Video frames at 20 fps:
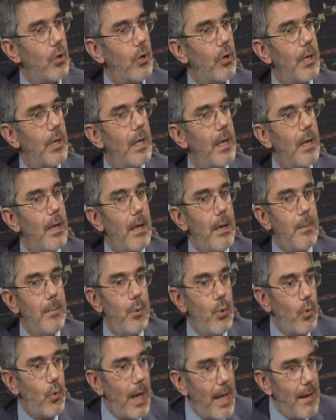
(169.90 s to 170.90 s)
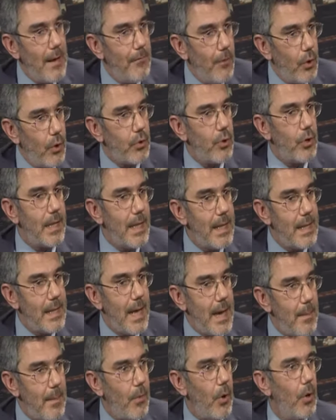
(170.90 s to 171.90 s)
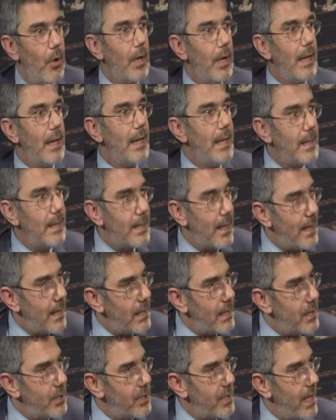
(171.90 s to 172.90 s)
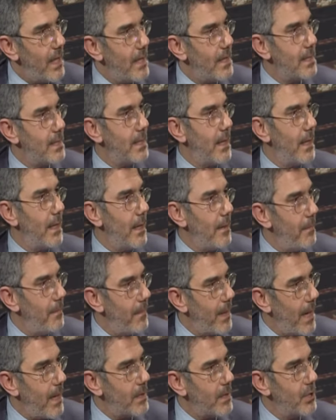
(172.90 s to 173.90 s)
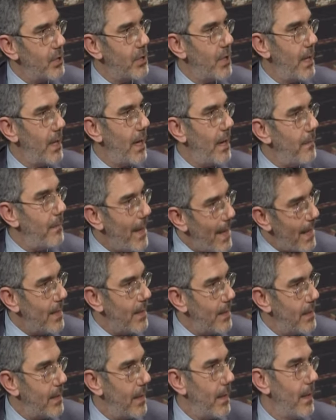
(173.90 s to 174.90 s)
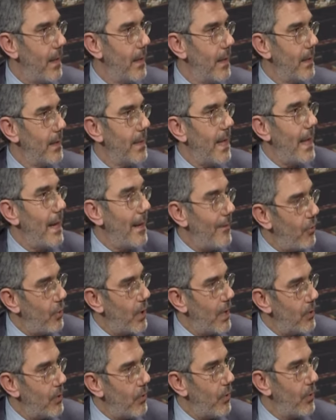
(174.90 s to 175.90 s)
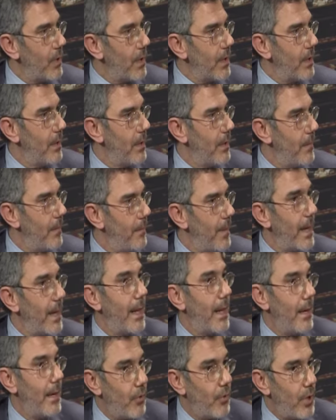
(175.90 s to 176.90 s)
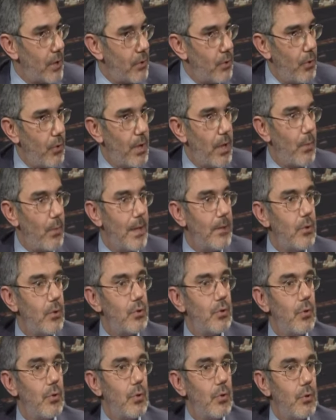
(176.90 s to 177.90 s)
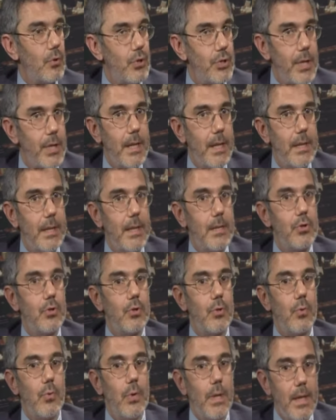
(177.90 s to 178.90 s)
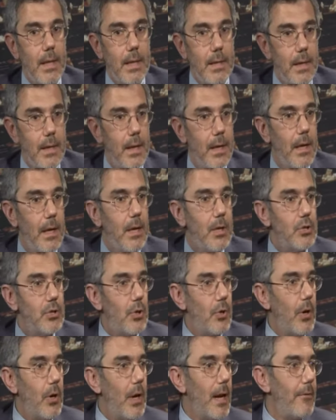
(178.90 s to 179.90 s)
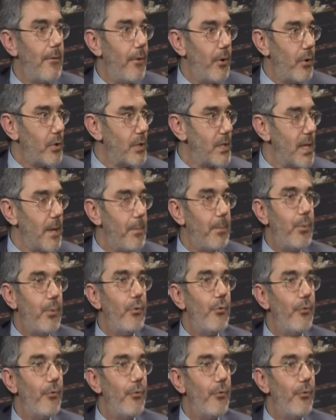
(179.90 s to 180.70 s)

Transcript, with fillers: noi più che il voto chiediamo l'intelligenza, le braccia, la mente dei lavoratori perché i lavoratori quando sono coscienti e sono uniti sono la forza più